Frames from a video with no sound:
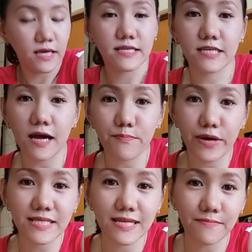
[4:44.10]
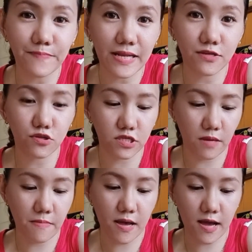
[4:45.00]
Tsaka pwede rin pala to sa
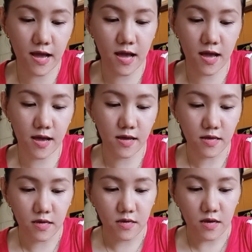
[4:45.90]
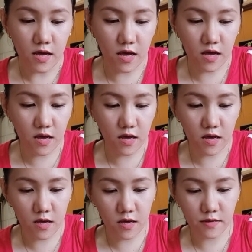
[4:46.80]
mga
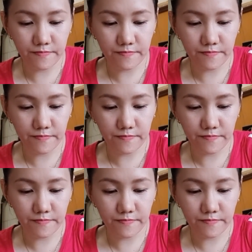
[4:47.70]
uh,